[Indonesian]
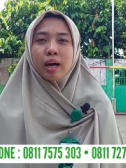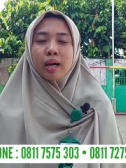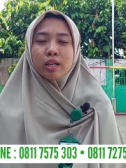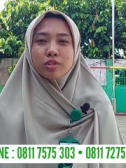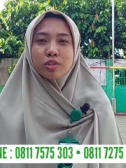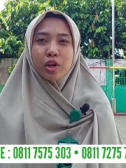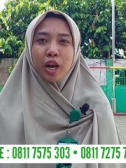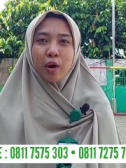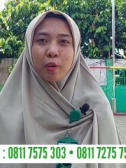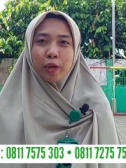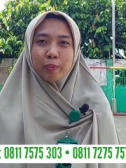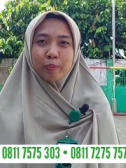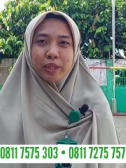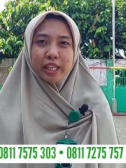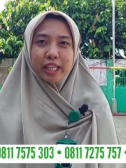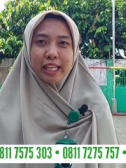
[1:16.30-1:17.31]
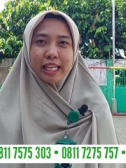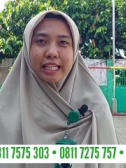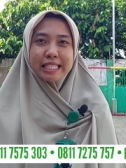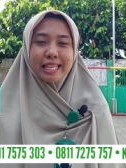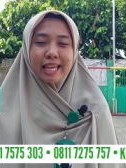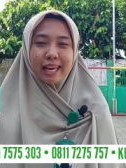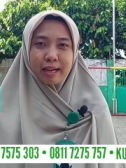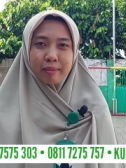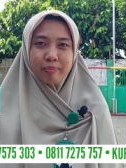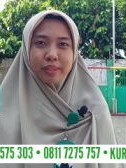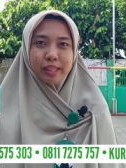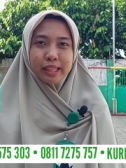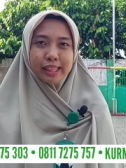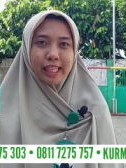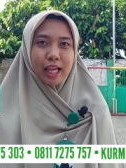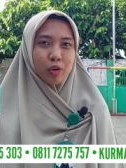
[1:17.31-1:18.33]
Solawat beriring salam,
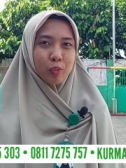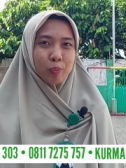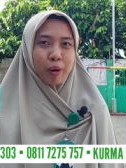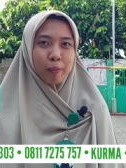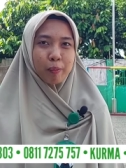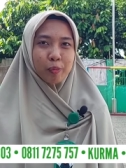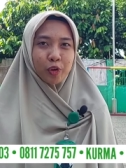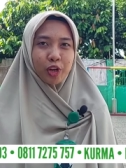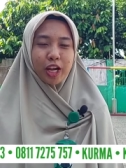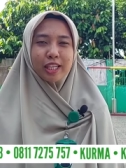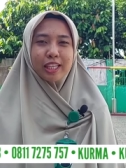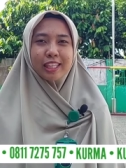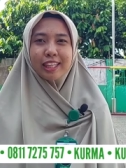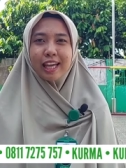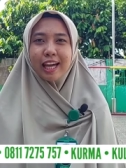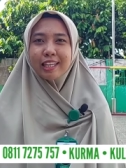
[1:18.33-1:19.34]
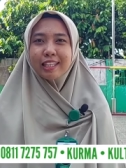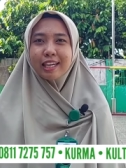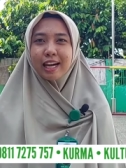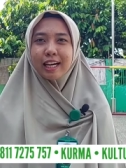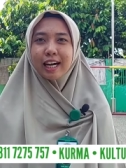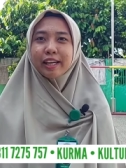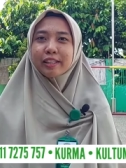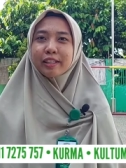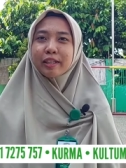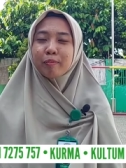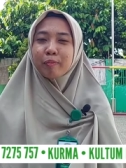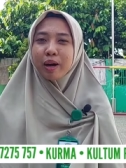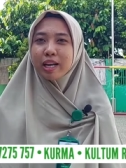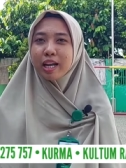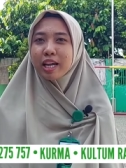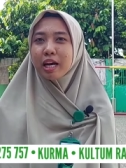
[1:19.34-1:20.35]
tak lupa pula kita hadiahkan
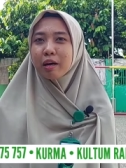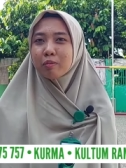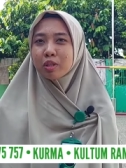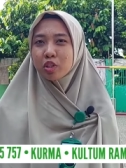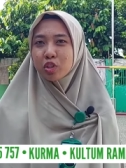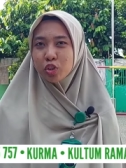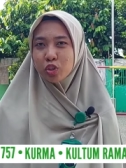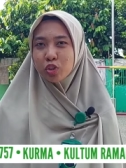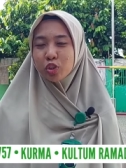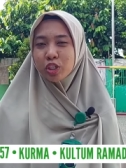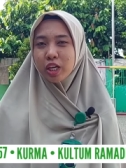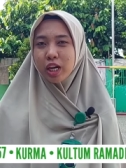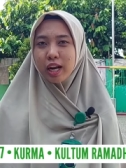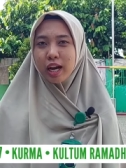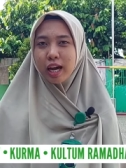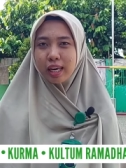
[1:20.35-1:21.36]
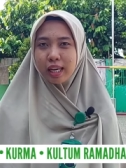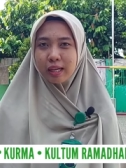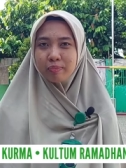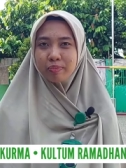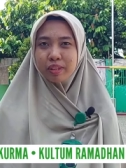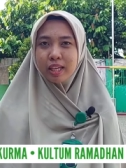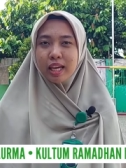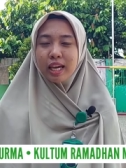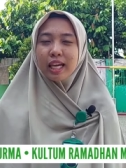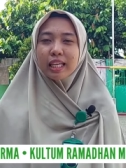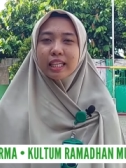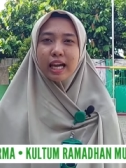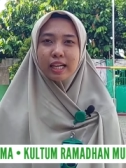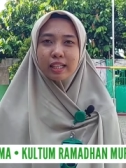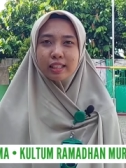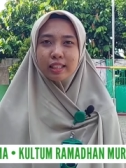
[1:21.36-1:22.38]
kepada Nabi Junjungan Alam,
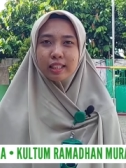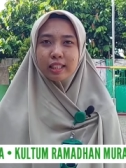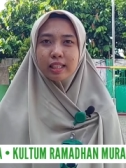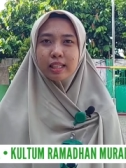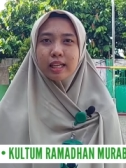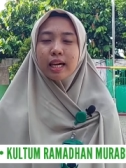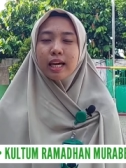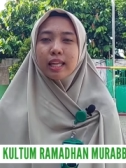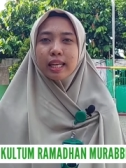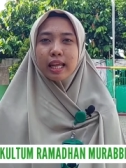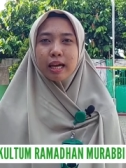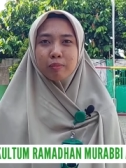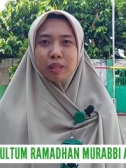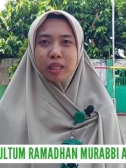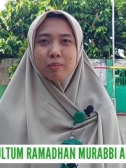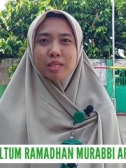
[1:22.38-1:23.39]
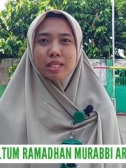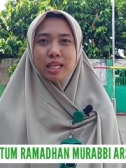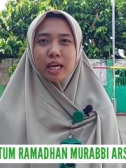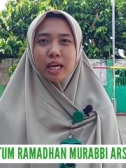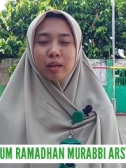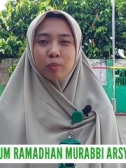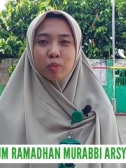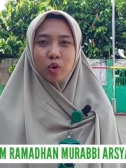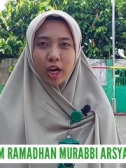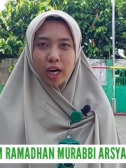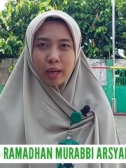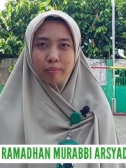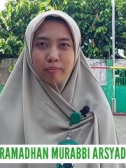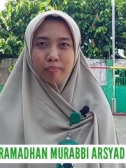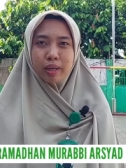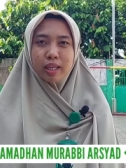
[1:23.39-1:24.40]
yakni Nabi Besar
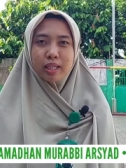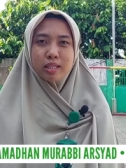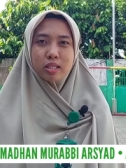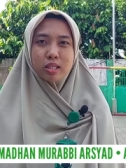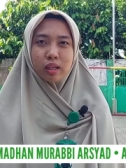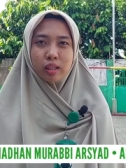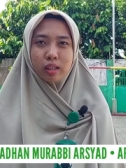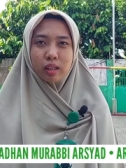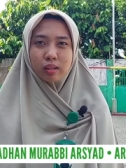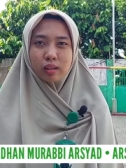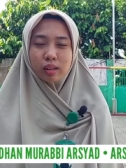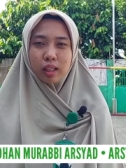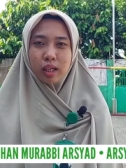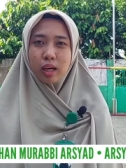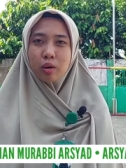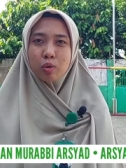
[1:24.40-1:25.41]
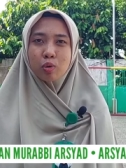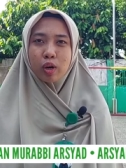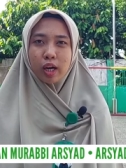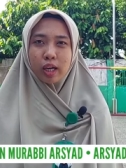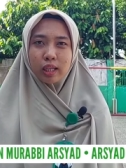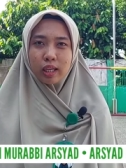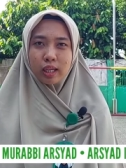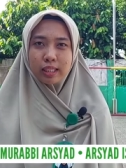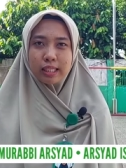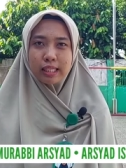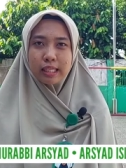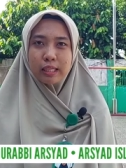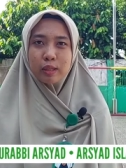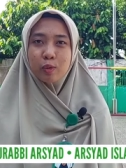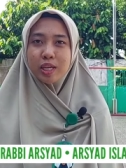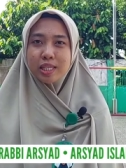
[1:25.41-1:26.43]
Muhammad Sallallahu
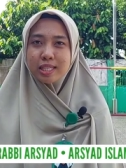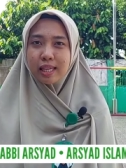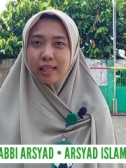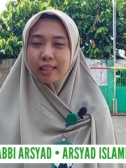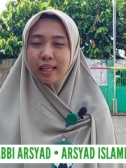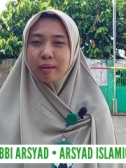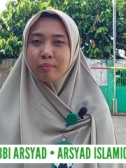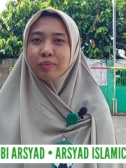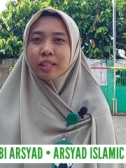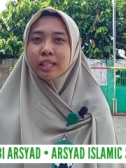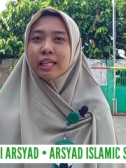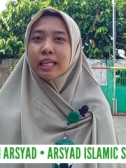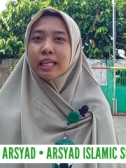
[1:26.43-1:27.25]
Alaihi Wasallam